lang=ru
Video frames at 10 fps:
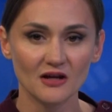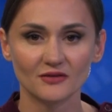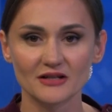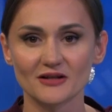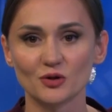В
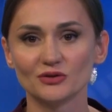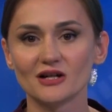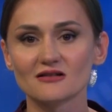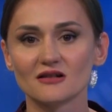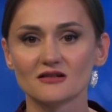гостях у
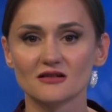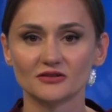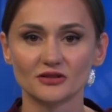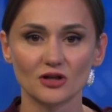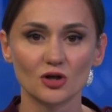нас
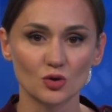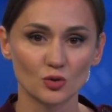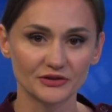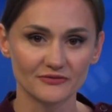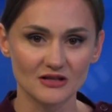Александр
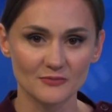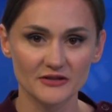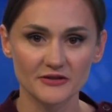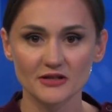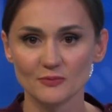Ротов,
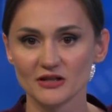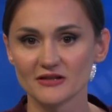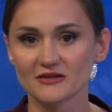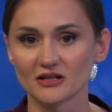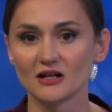заместитель
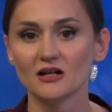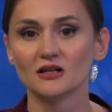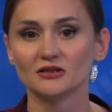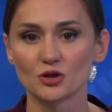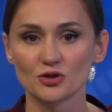министра
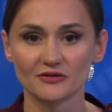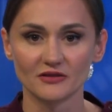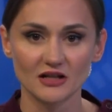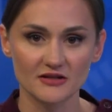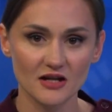дорожного
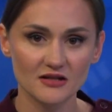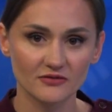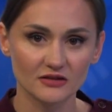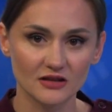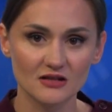хозяйства
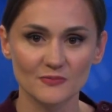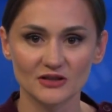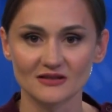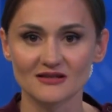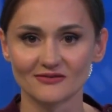и
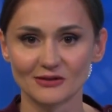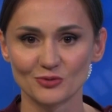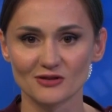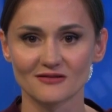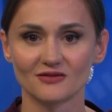транспорта
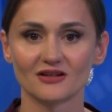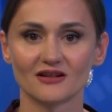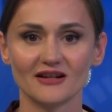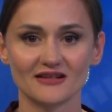Ставропольского края.